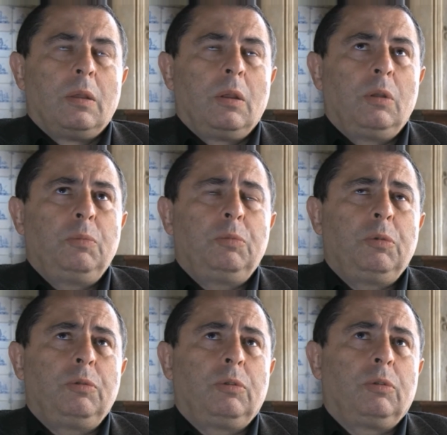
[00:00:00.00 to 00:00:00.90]
No, odbiór
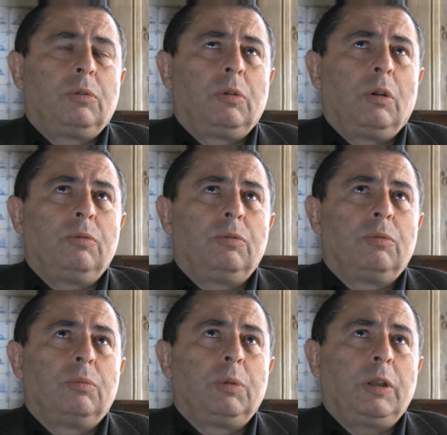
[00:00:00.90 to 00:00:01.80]
to, to...
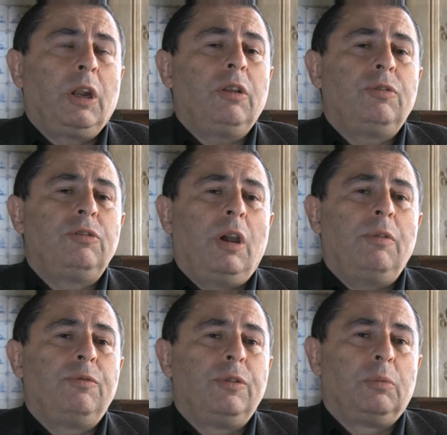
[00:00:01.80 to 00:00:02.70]
Ja teraz
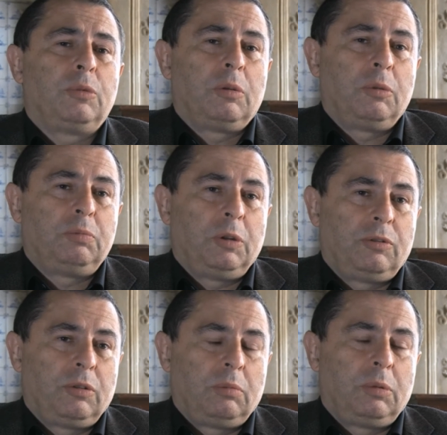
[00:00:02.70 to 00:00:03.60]
widziałem film, który
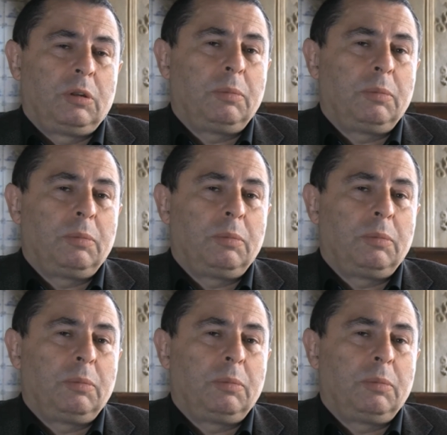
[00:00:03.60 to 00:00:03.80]
bezpiecy robili.